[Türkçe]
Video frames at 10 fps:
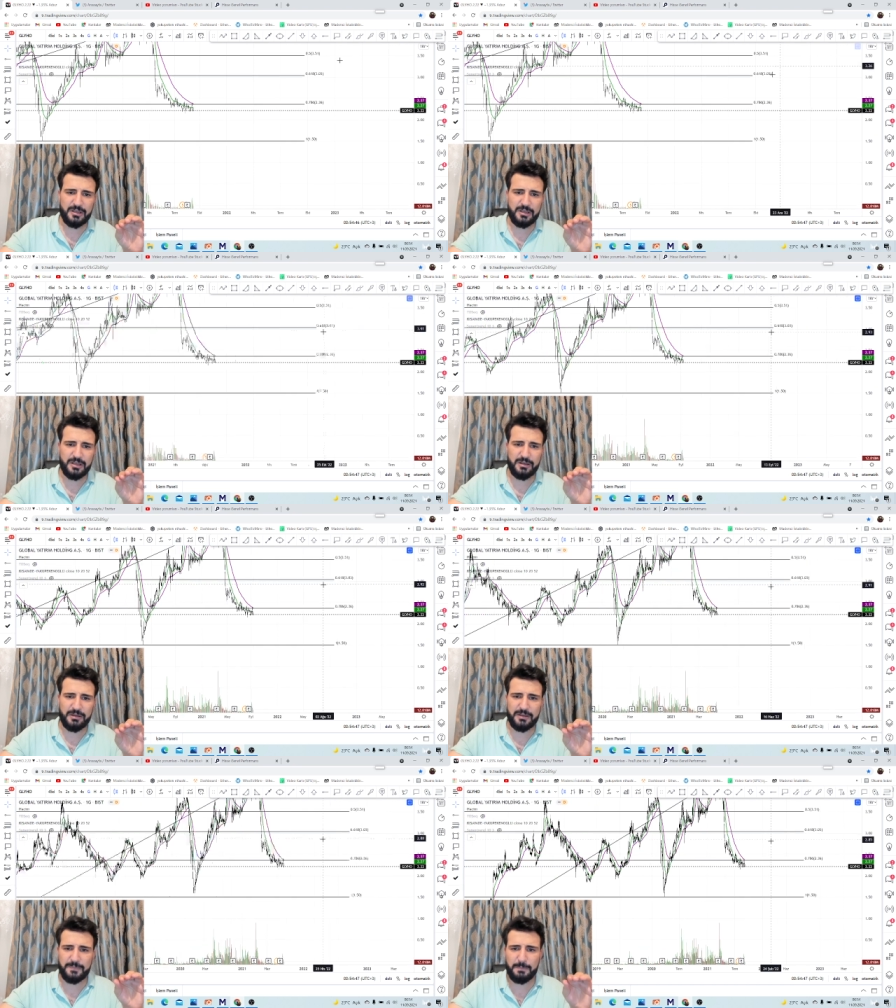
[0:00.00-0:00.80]
Ee,
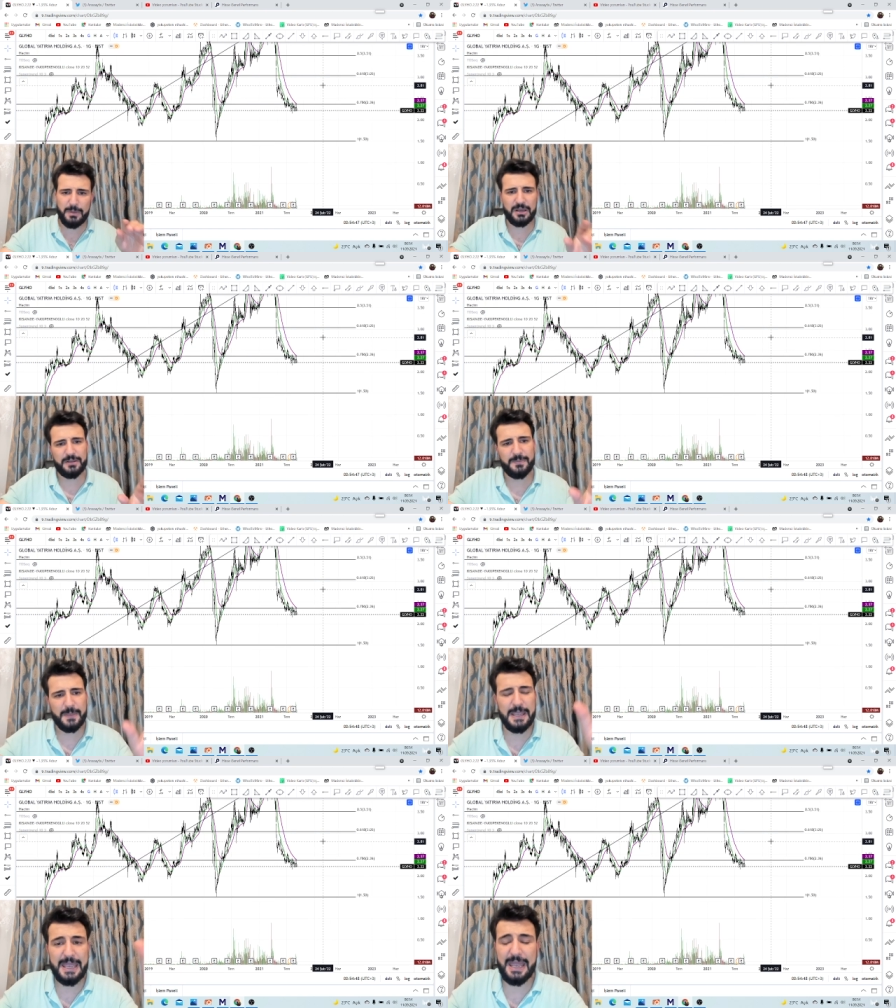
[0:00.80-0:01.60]
bakın
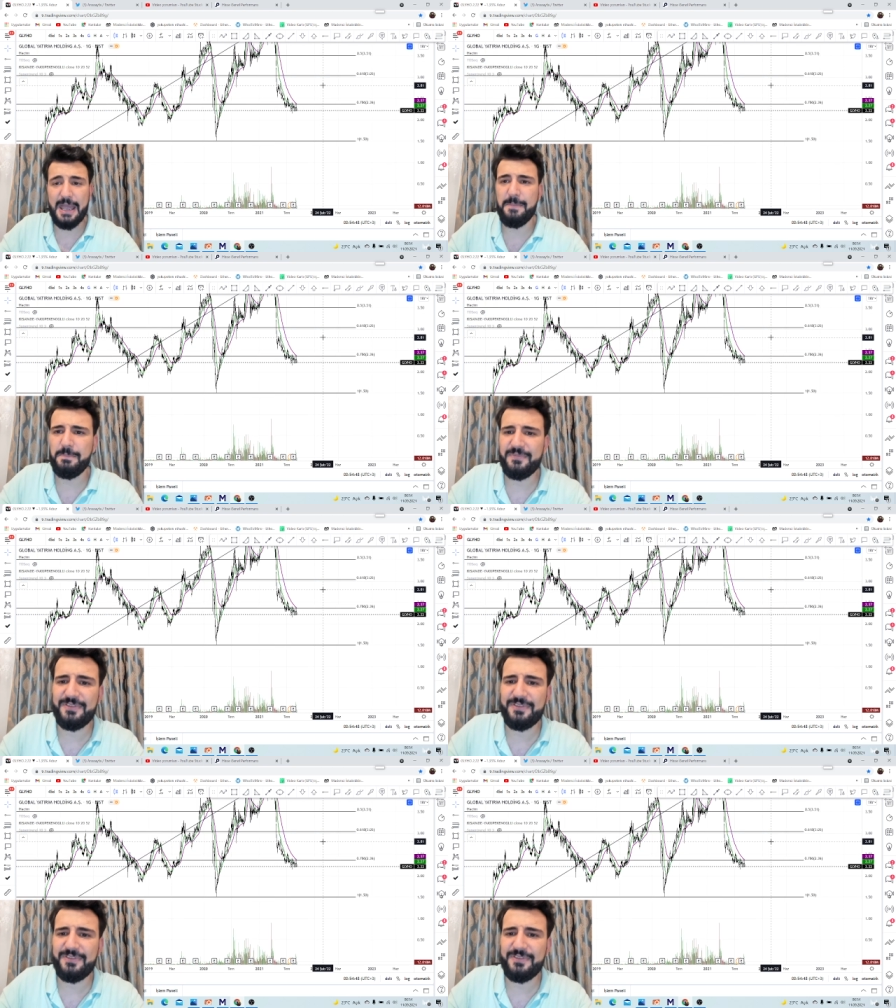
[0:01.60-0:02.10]
hem